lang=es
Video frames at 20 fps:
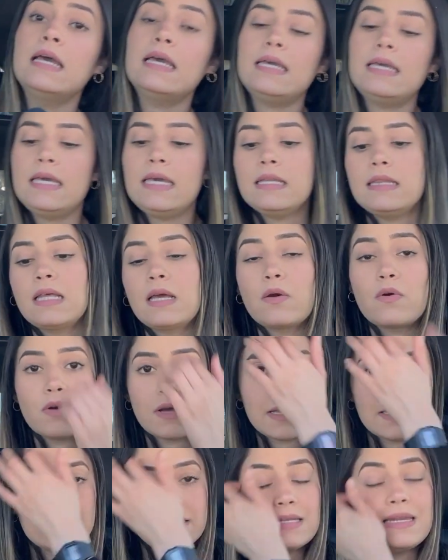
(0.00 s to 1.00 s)
Y tengo
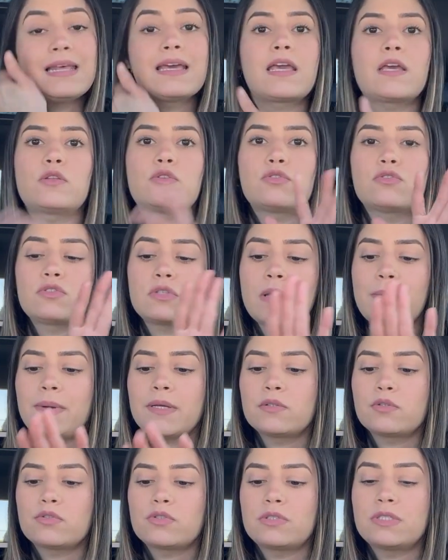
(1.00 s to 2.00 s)
que decirles que estos
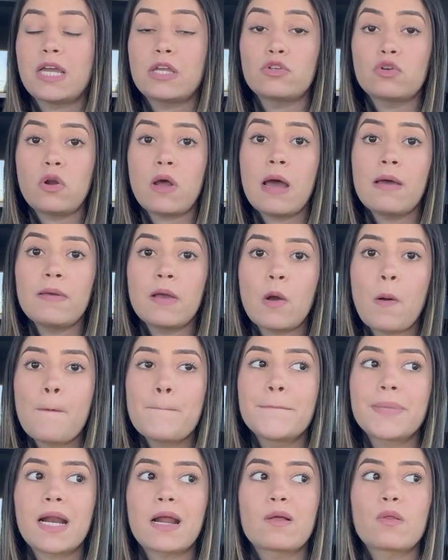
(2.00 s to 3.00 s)
zapatos ya yo los había
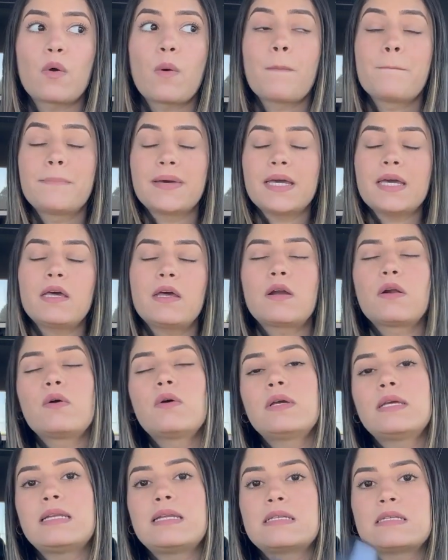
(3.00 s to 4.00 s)
comprado, pero
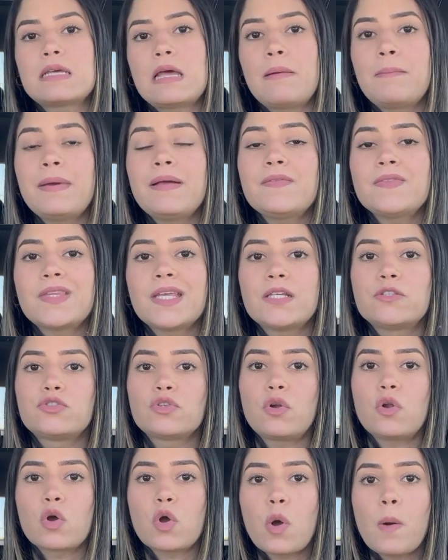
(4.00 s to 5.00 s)
inicialmente
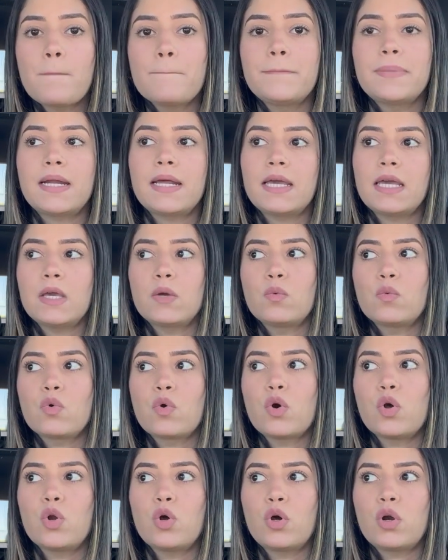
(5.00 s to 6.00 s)
yo los compré en un
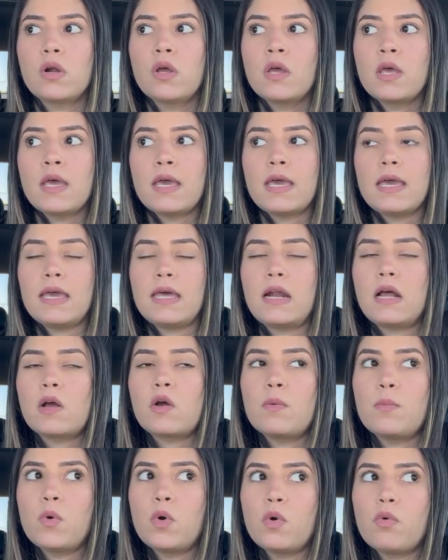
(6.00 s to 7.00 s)
color, era
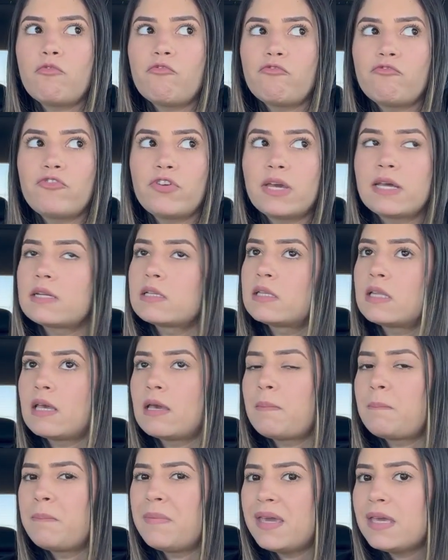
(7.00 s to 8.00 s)
como
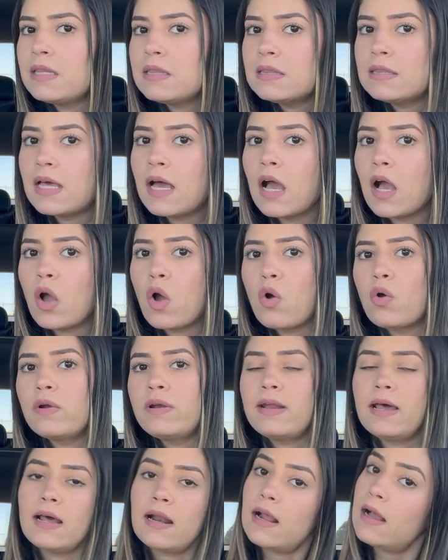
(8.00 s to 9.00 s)
verde menta con
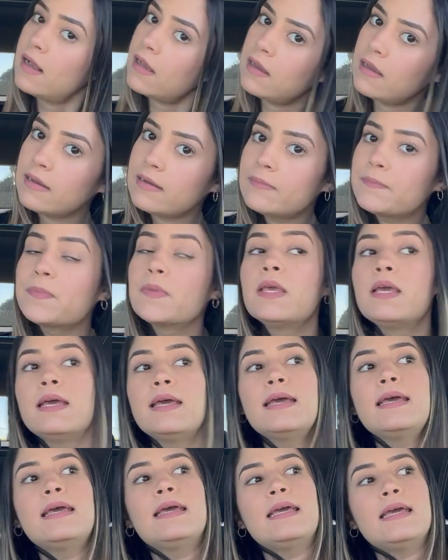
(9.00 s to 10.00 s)
naranja.
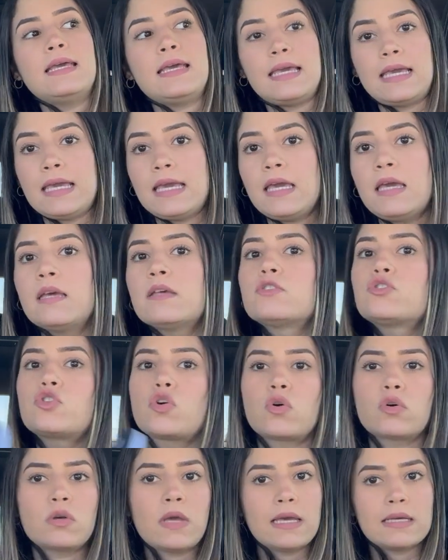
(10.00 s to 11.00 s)
Y
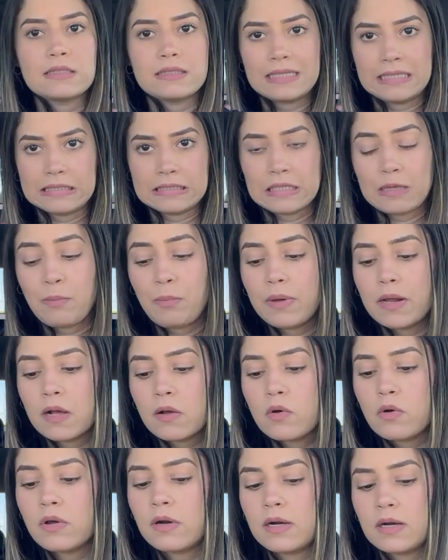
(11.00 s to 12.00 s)
son excelentes para
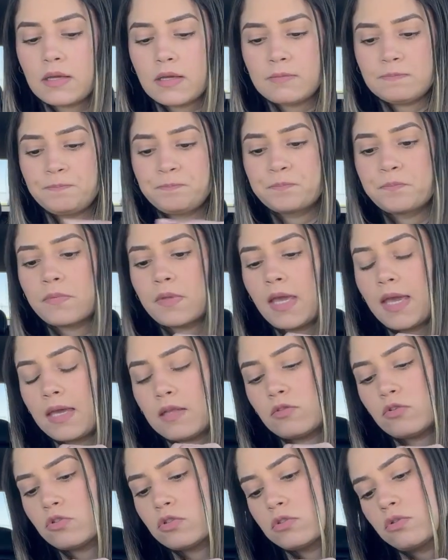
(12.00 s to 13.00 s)
correr.
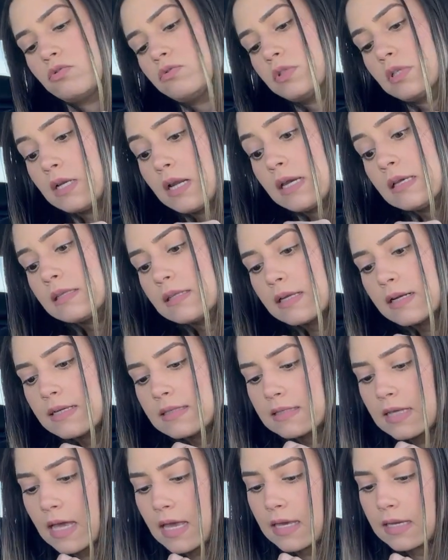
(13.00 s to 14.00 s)
Estos son, si les
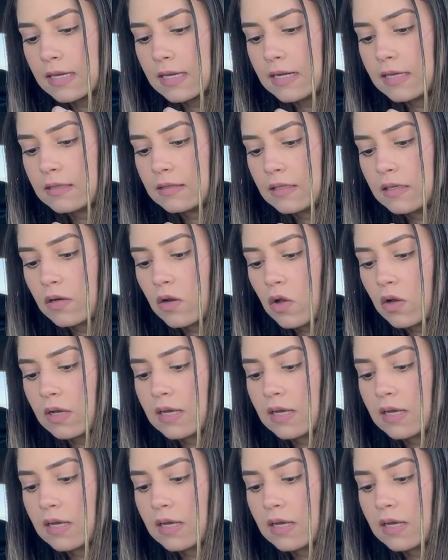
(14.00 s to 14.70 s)
interesa, en el estilo